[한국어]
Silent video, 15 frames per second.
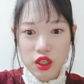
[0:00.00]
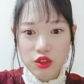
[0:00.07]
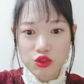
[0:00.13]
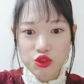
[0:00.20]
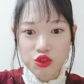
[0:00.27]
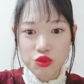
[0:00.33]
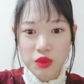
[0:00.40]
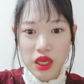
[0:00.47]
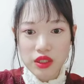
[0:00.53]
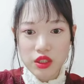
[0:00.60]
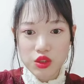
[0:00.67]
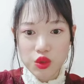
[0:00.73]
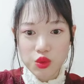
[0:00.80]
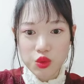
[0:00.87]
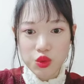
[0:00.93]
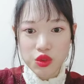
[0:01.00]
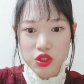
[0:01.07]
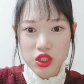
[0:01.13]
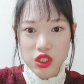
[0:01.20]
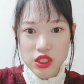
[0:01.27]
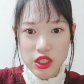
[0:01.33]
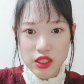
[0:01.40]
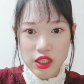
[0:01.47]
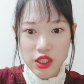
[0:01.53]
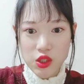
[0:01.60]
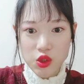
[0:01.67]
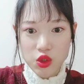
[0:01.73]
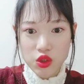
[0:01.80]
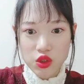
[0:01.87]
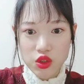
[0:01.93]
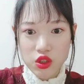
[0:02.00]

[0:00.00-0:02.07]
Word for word: 두 마디 정도 크기잖아요.